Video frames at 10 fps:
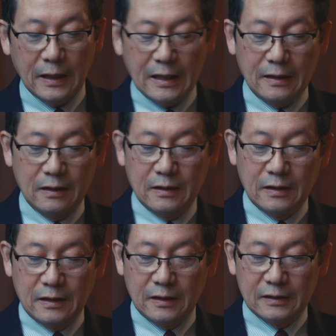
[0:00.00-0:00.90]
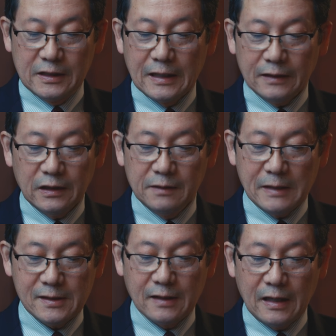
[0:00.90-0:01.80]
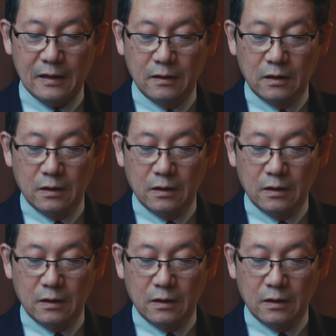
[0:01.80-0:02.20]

は違っていますが、